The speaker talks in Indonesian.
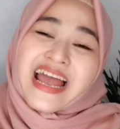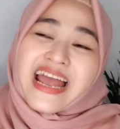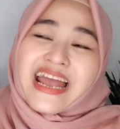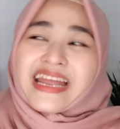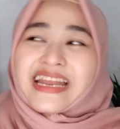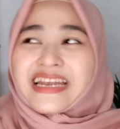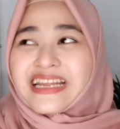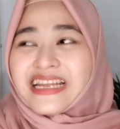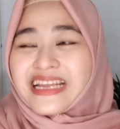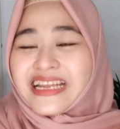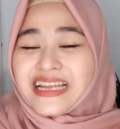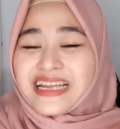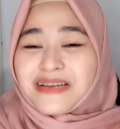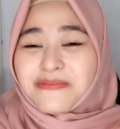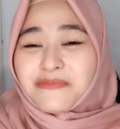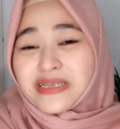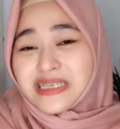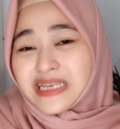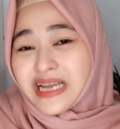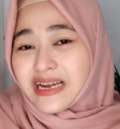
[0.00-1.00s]

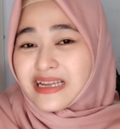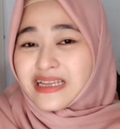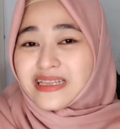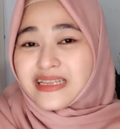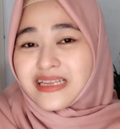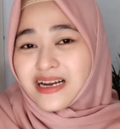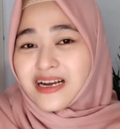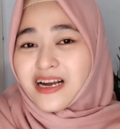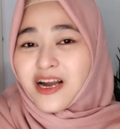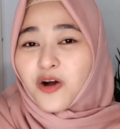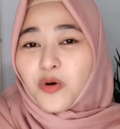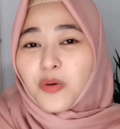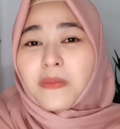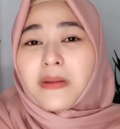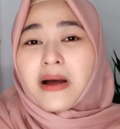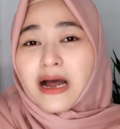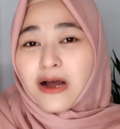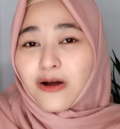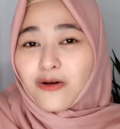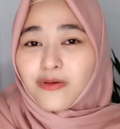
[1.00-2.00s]
Ini penyakitnya kaum
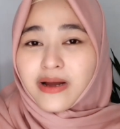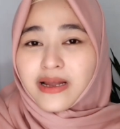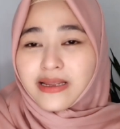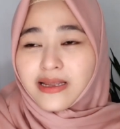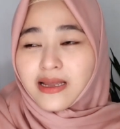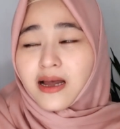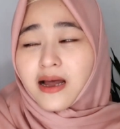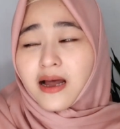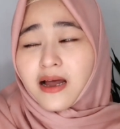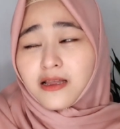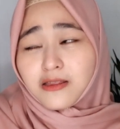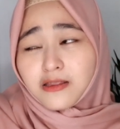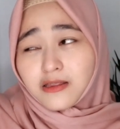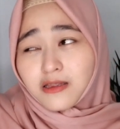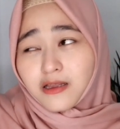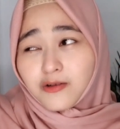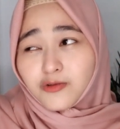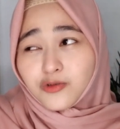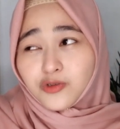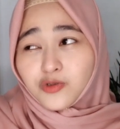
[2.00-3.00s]
Hawa ya
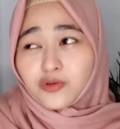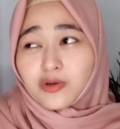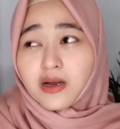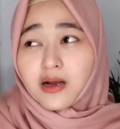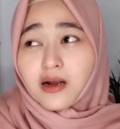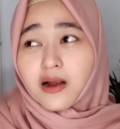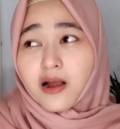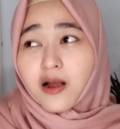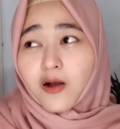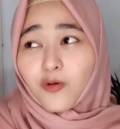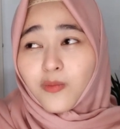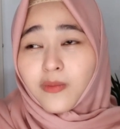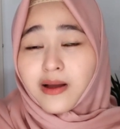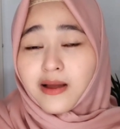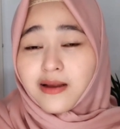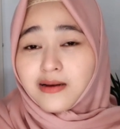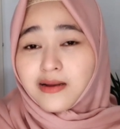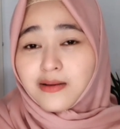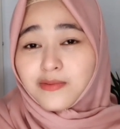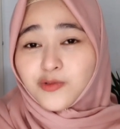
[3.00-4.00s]
atau juga kaum
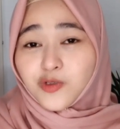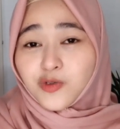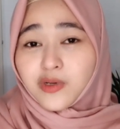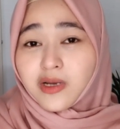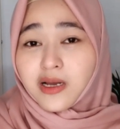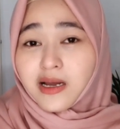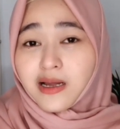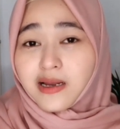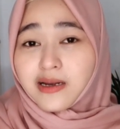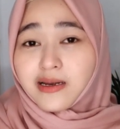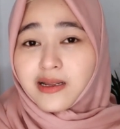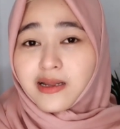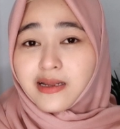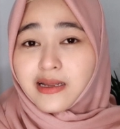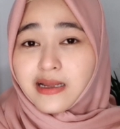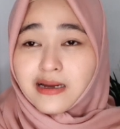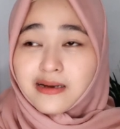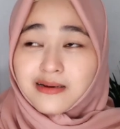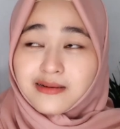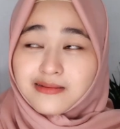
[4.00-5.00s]
Adam juga ada
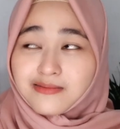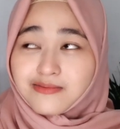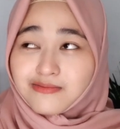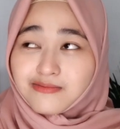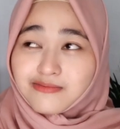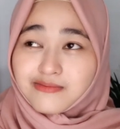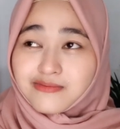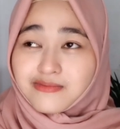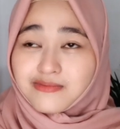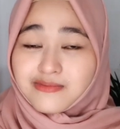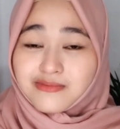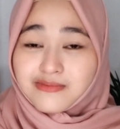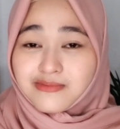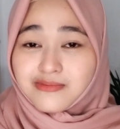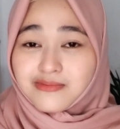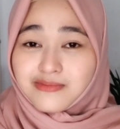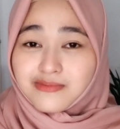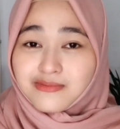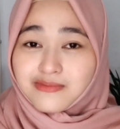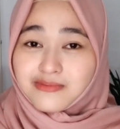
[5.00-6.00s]
yang
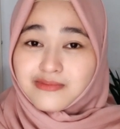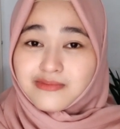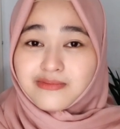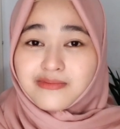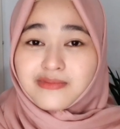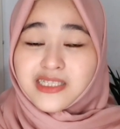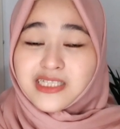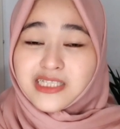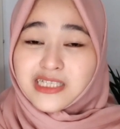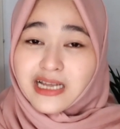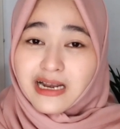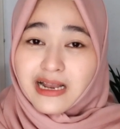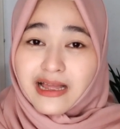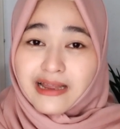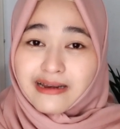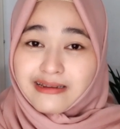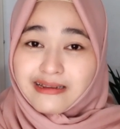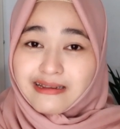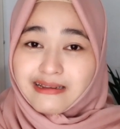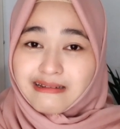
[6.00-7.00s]

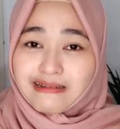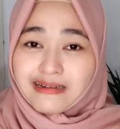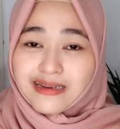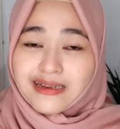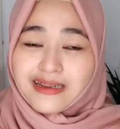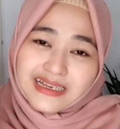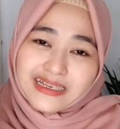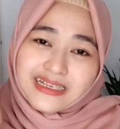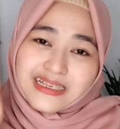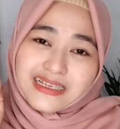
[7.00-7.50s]
menjalani ini.